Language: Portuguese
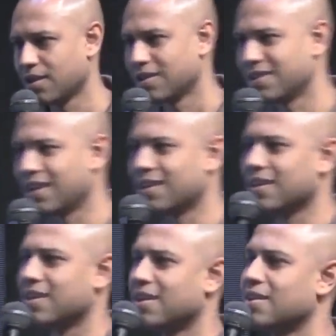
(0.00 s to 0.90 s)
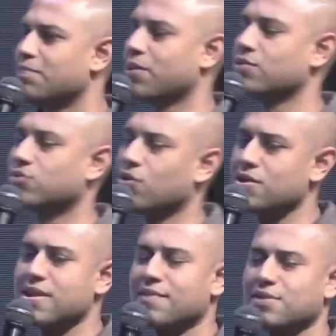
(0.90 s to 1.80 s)
e ele implantou
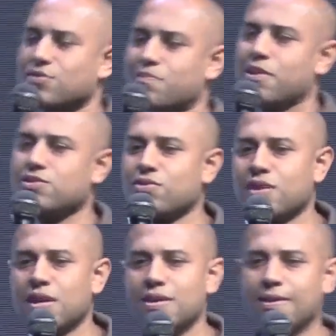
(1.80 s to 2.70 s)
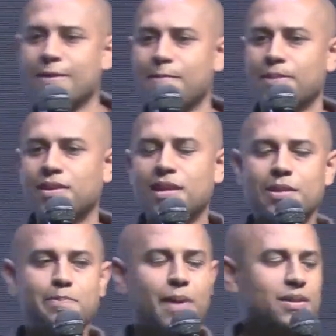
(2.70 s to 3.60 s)
essa visão de pastoreio e
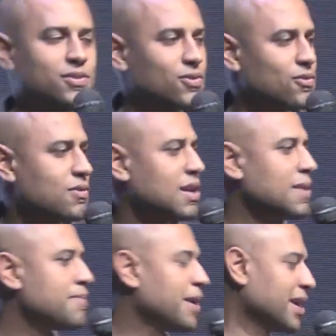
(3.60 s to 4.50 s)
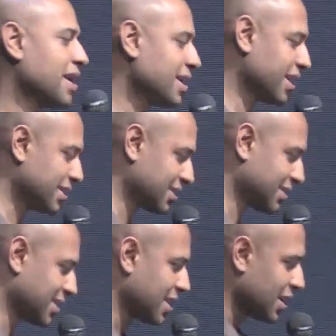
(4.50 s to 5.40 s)
ele passou para a
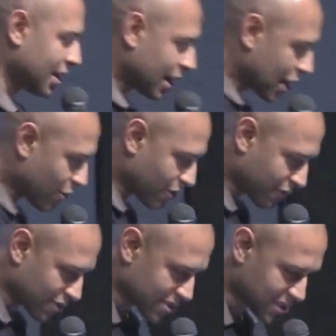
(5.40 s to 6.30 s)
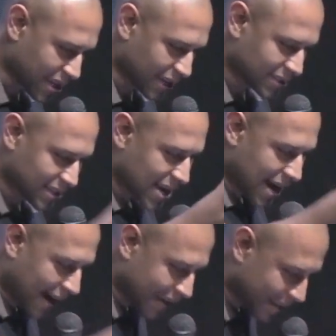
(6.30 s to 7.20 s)
igreja. Eu e vocês,
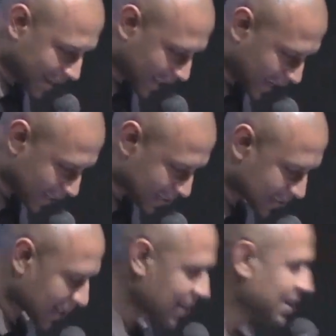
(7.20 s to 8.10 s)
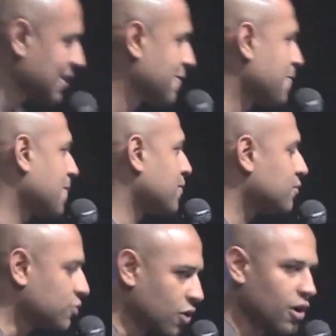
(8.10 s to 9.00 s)
a igreja,
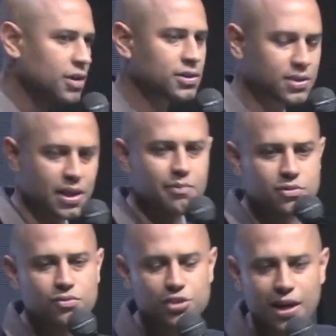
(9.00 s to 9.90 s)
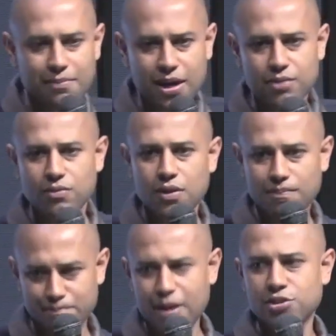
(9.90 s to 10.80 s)
nós temos um chamado:
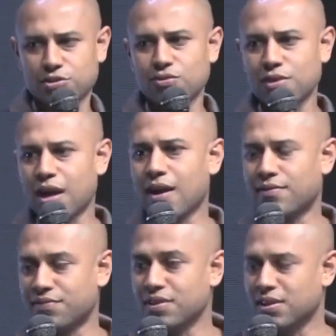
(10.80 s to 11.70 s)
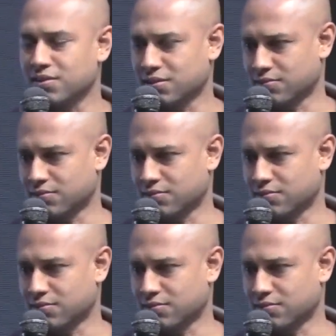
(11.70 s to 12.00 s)
pastorear vidas.